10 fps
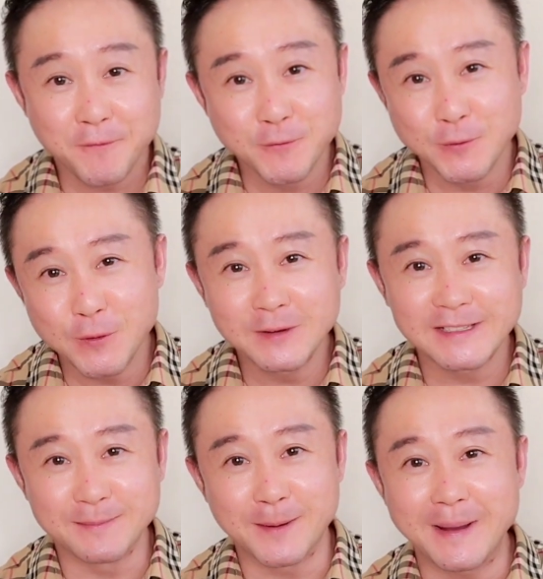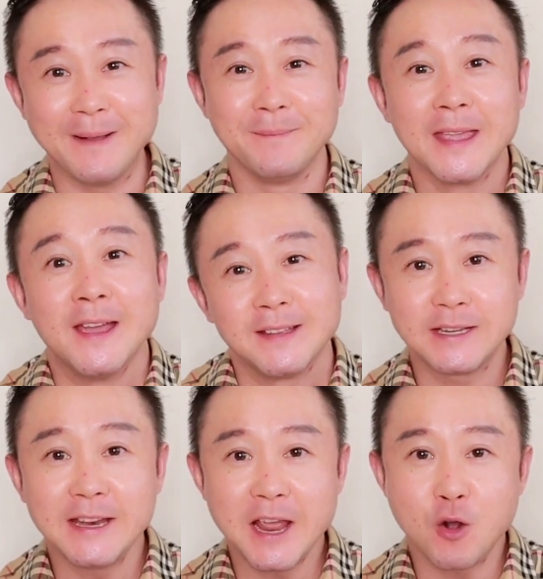复工怎么办？
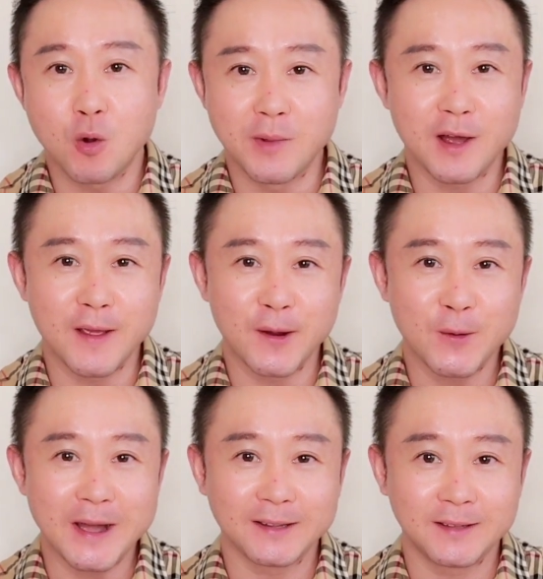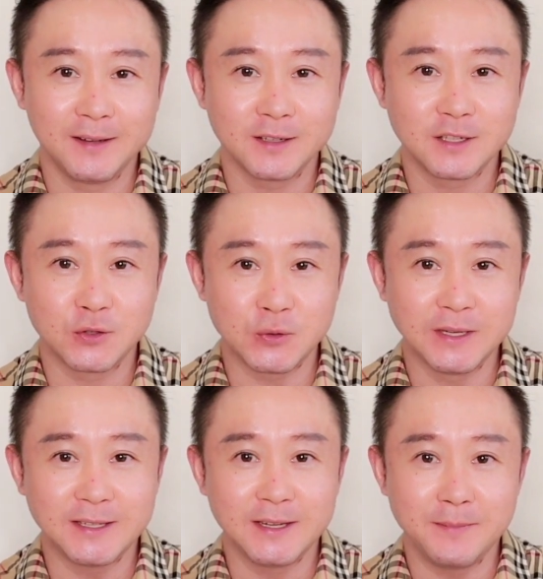今天我们要聊的话题是
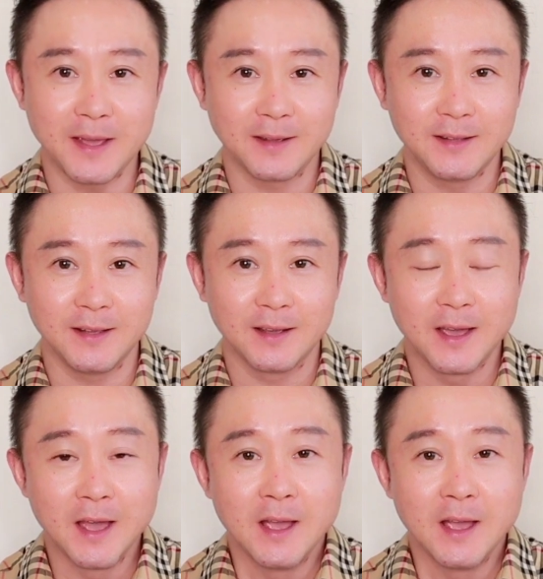群体免疫。